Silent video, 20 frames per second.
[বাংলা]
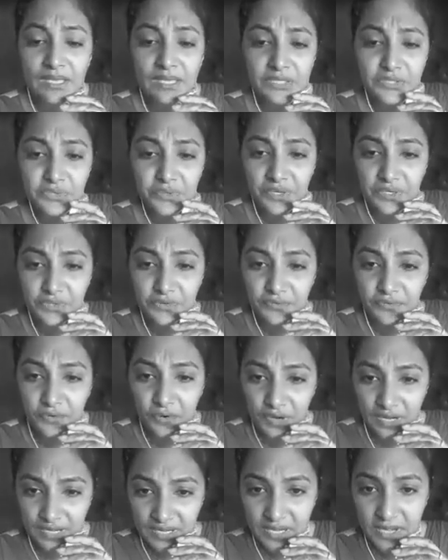কিছু কিছু
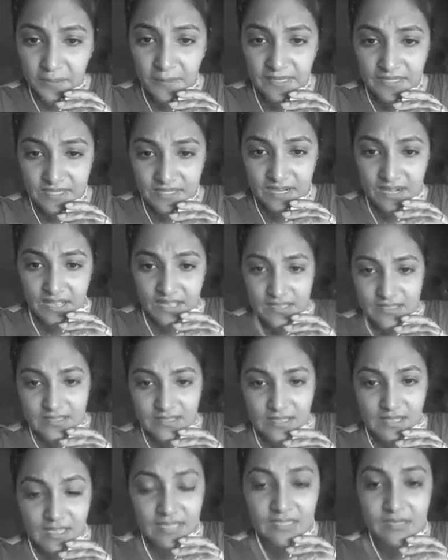ফকিন্নির বাচ্চারা
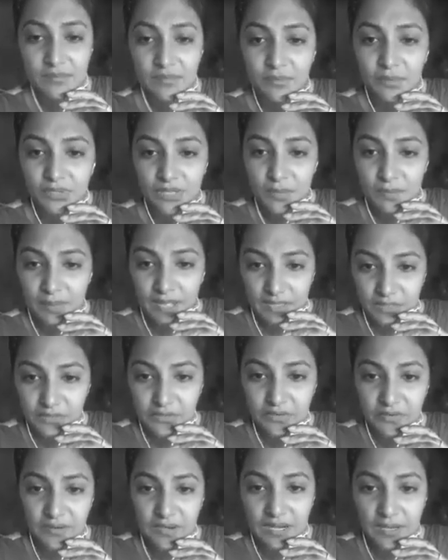আছে এটা আমি বলতে বাধ্য
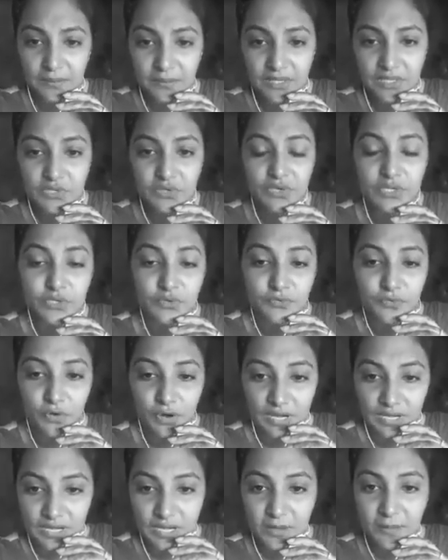হইলাম কিছু কিছু
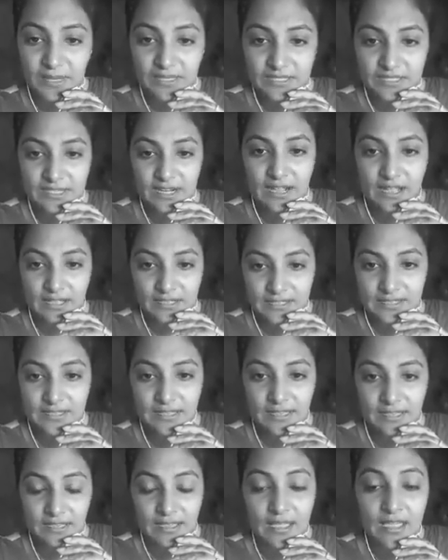ফকিন্নির বাচ্চারা
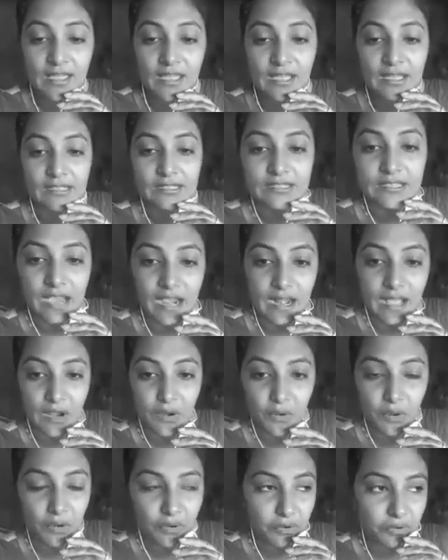আছে যারা
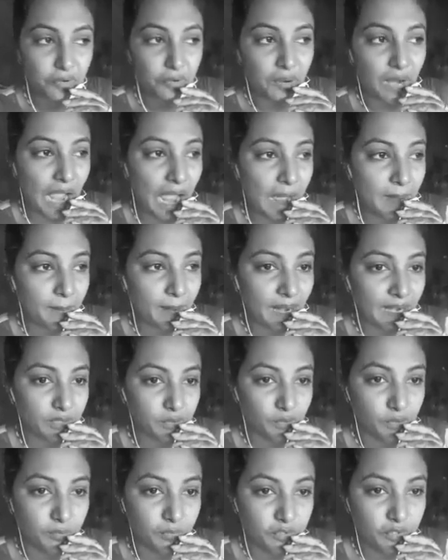কখনো খাবার
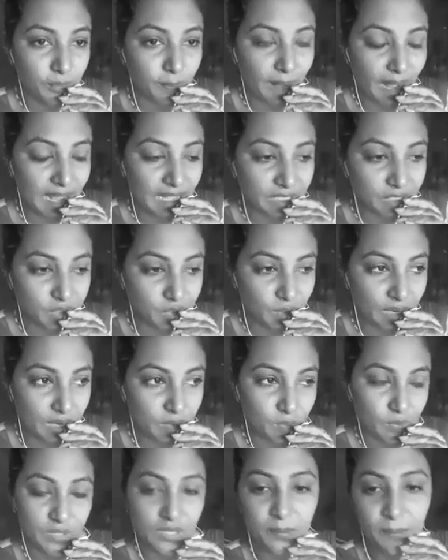দুমুঠো ভাত
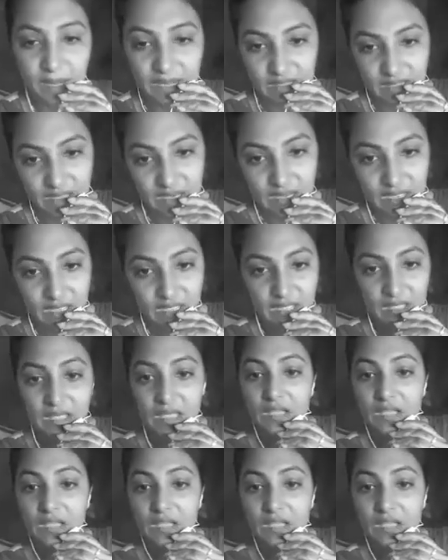জোগাড় করতে পারতি না